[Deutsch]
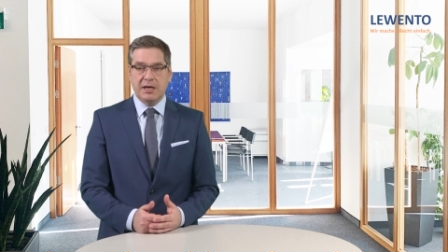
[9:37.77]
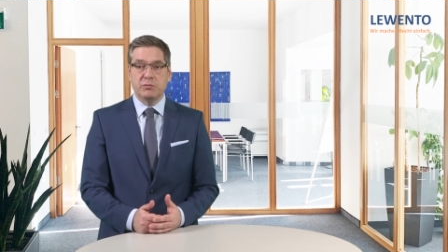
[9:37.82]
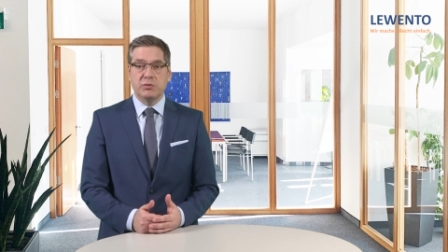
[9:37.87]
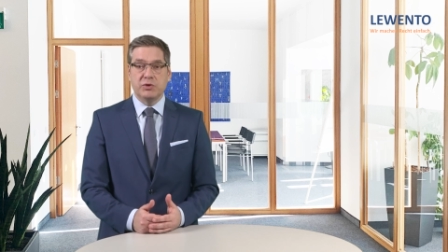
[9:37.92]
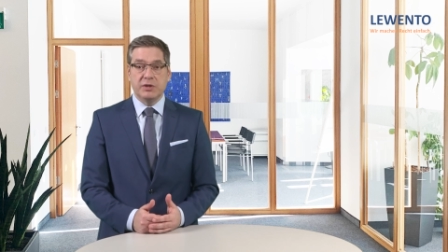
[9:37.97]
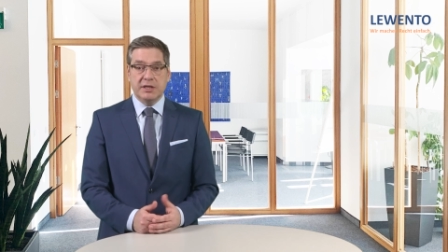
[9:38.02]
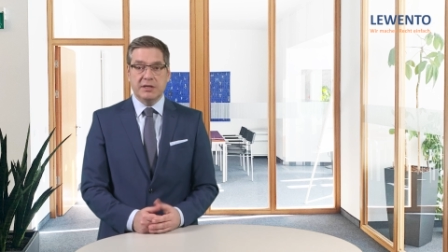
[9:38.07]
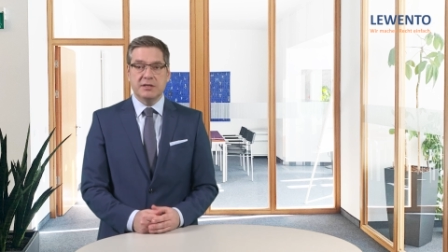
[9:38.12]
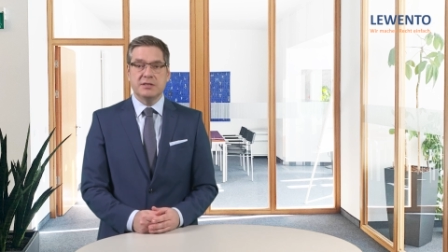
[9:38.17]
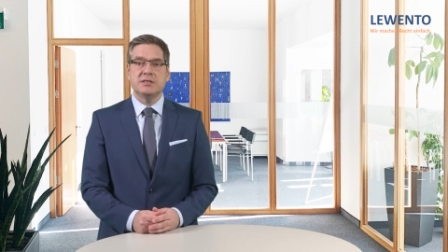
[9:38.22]

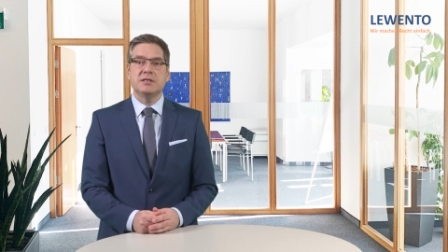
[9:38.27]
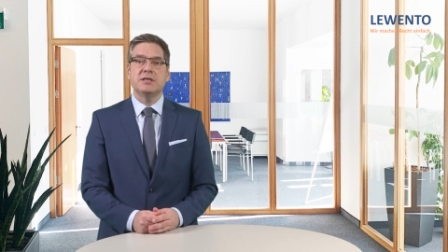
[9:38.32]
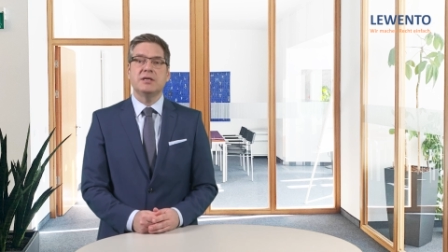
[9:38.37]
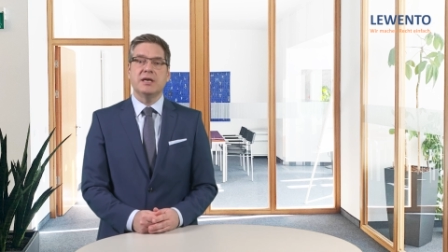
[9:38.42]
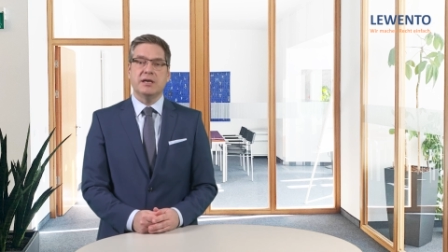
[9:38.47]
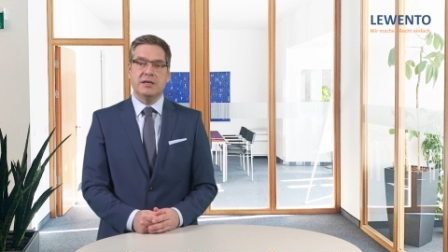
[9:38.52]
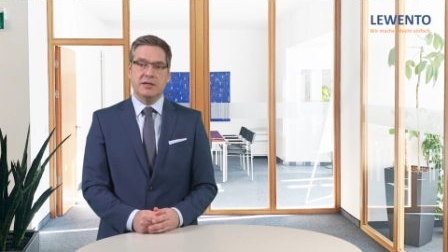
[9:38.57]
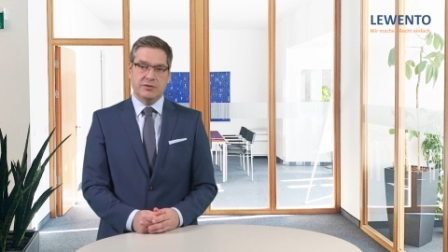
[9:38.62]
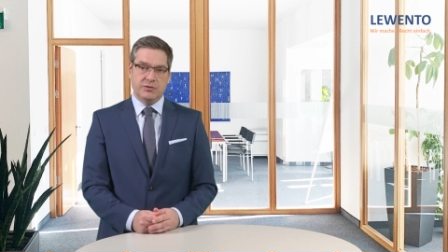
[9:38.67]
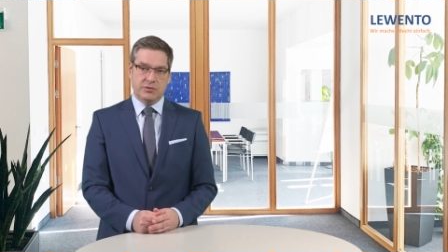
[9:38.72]
Abonnieren Sie
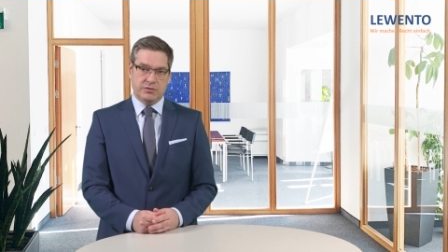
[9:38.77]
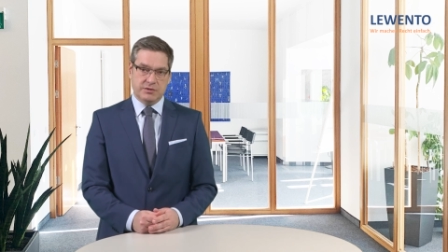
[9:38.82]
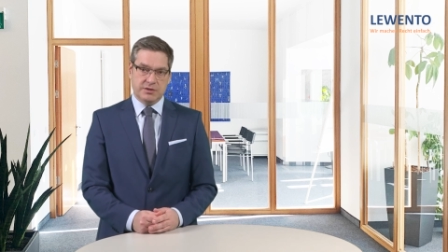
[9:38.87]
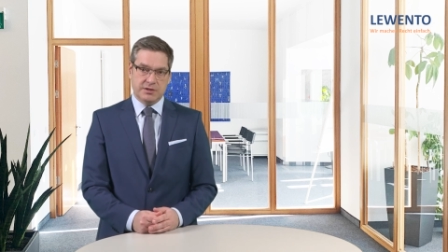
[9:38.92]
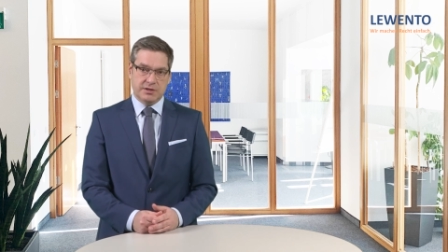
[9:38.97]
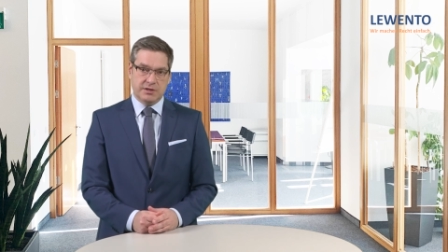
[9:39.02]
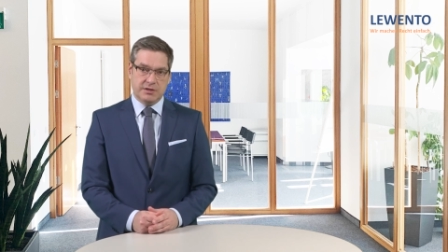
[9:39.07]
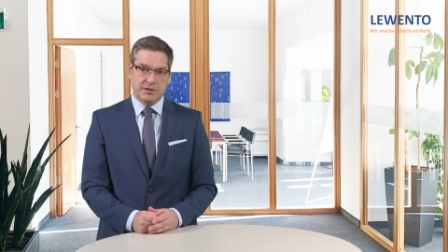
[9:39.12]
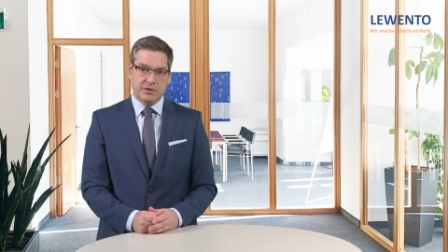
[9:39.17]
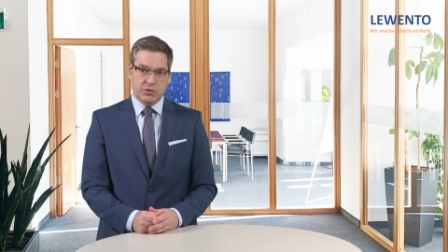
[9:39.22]
gerne
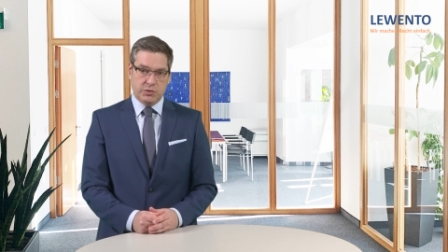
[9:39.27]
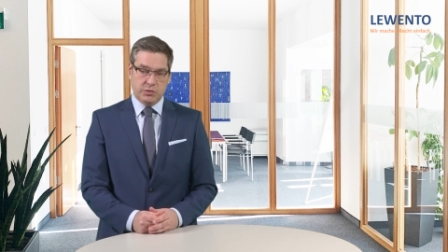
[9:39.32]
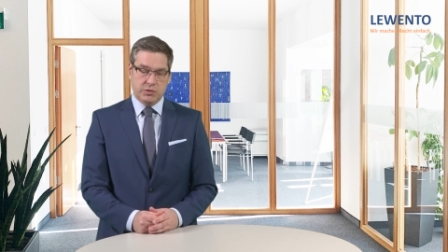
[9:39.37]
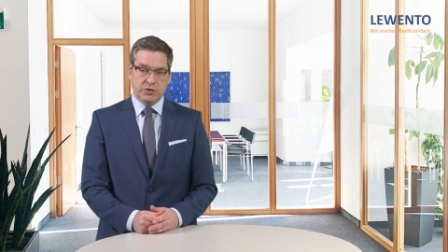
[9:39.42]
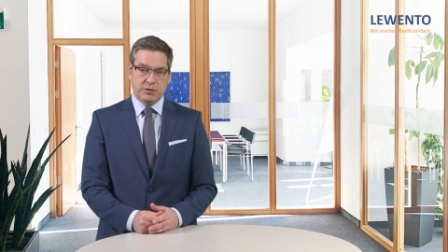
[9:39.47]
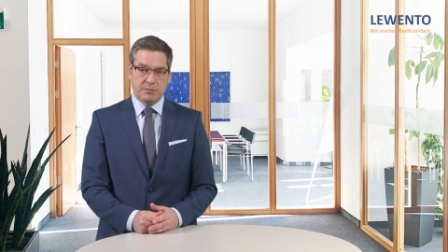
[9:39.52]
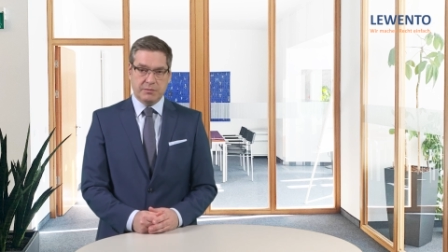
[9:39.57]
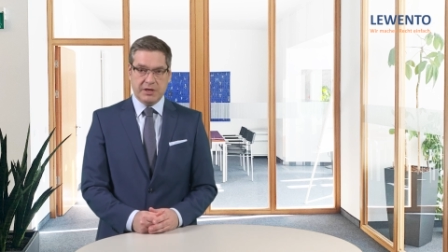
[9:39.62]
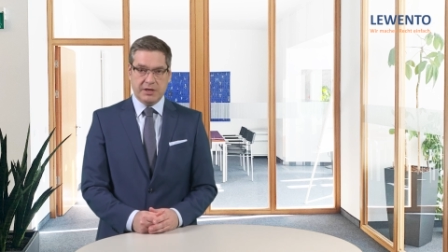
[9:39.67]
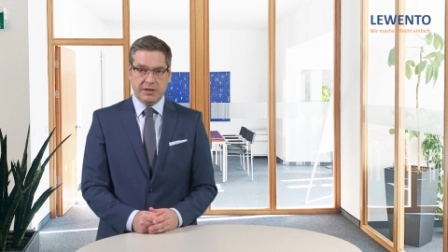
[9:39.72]
unseren
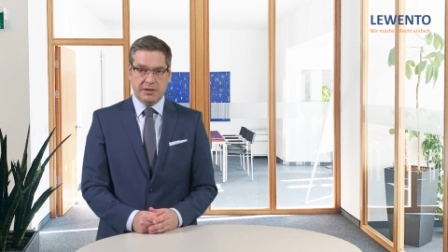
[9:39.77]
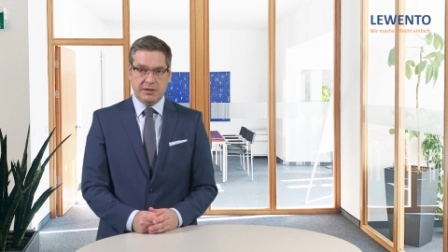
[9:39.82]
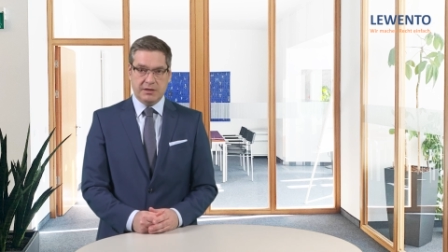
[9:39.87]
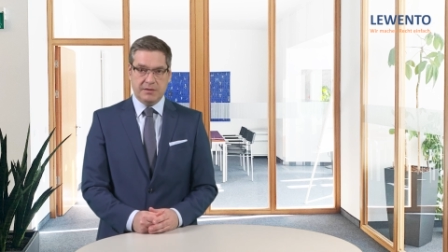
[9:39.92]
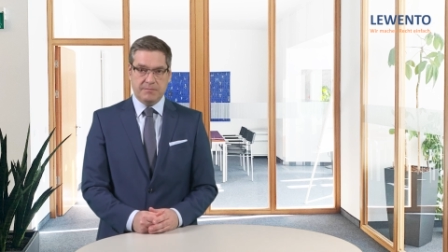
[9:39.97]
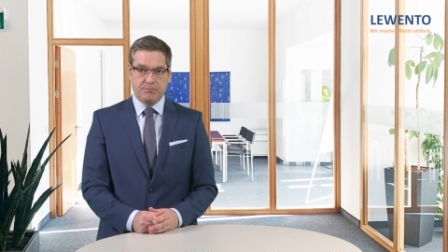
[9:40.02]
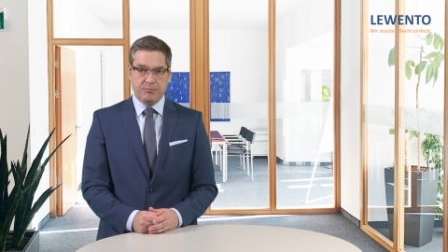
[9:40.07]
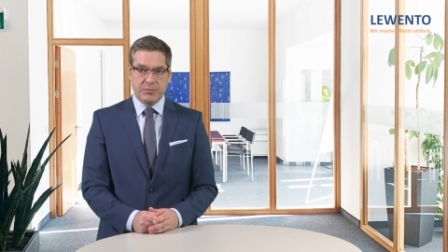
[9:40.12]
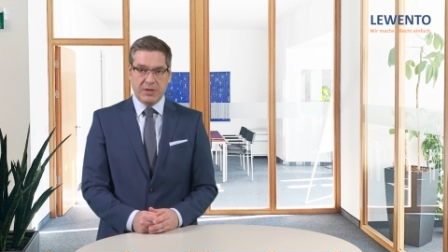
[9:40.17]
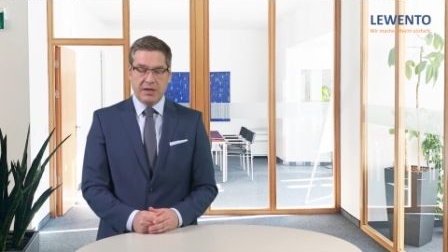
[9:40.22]
YouTube-Kanal.